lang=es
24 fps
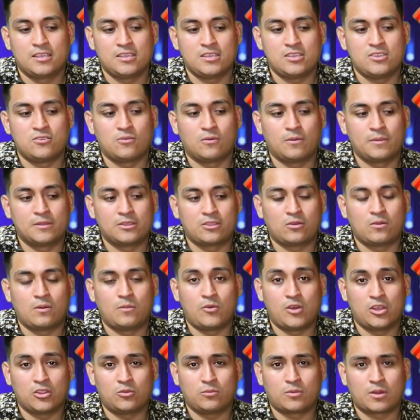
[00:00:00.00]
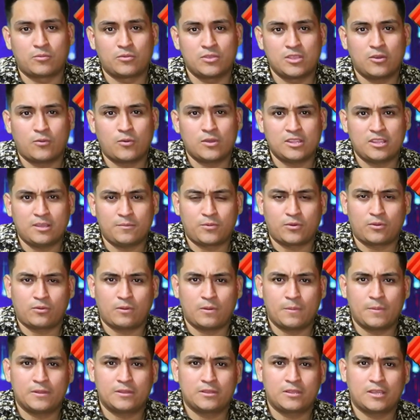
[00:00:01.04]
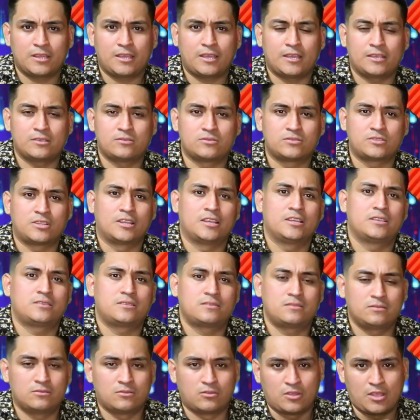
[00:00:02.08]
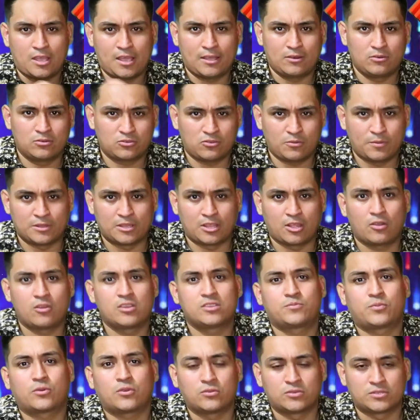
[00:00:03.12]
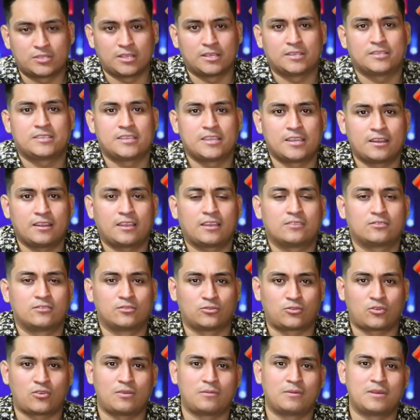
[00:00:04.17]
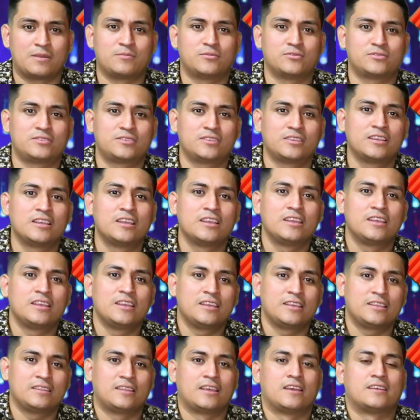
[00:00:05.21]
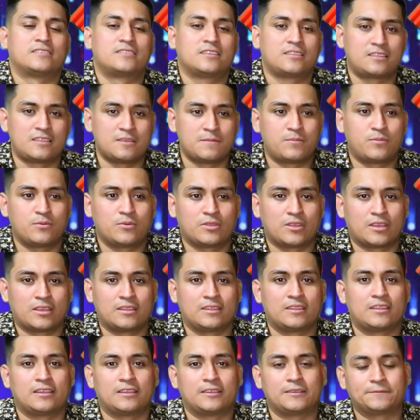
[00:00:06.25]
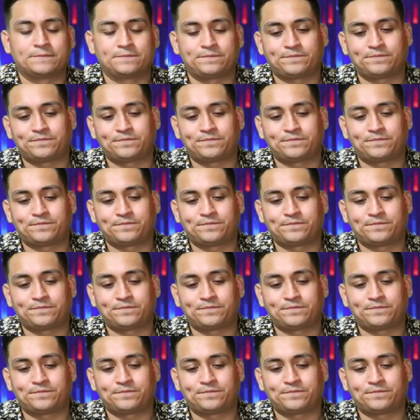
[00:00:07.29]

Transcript: y obviamente los vamos a tomar muy en cuenta porque obviamente que si ustedes lo dejan en los comentarios es porque ustedes quieren que nosotros hablemos de ese tipo de,